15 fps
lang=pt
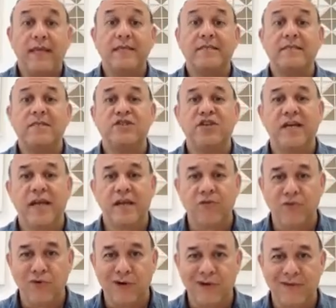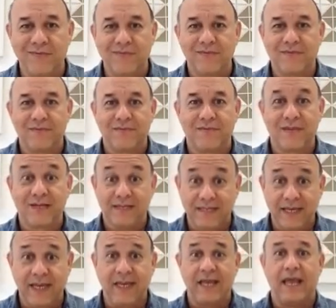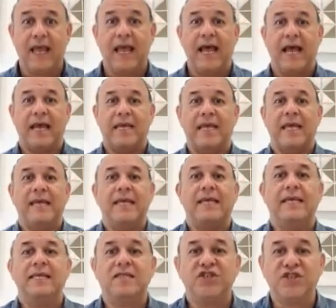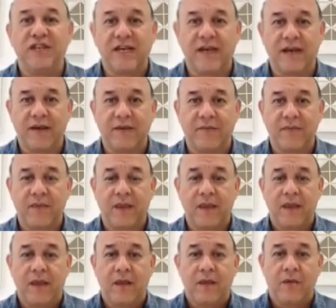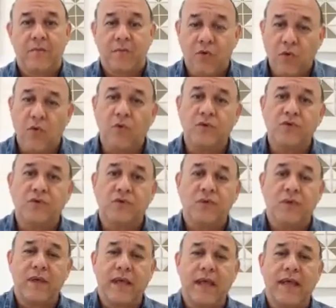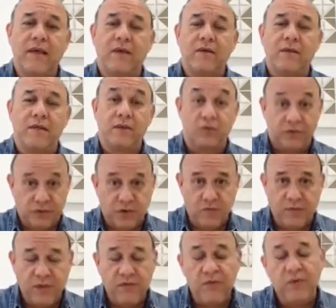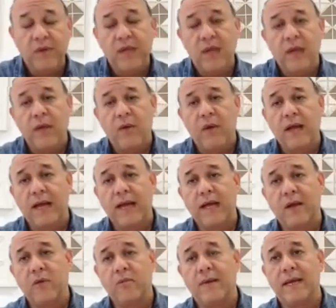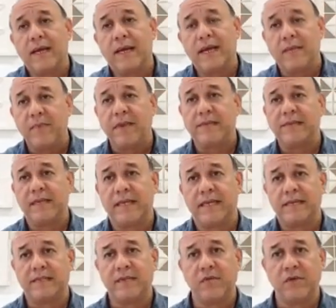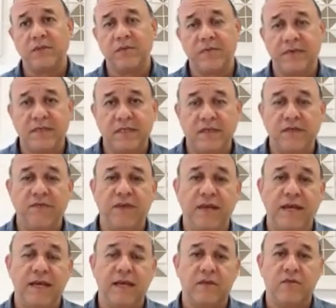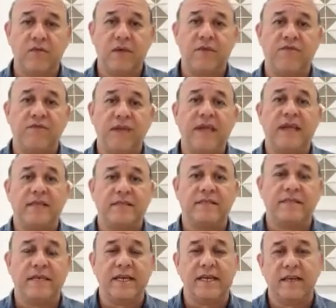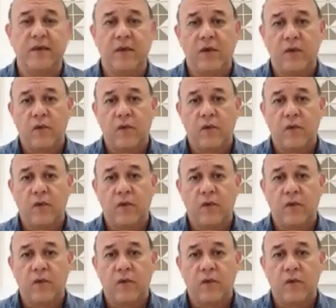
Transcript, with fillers: esticador. Sim, aquele que estica. Procusto é, e o seu mito, a uma representação específica do que vem a ser